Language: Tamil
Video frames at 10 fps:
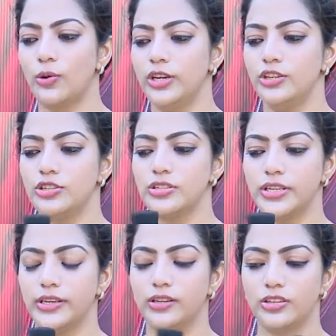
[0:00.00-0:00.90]
காம்பினேஷன்
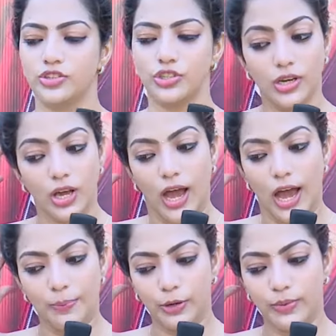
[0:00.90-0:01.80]
சீன் இருந்துச்சு
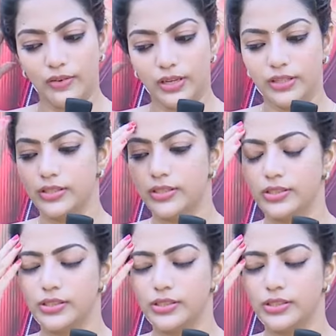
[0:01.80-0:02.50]
அப்புறமா வந்து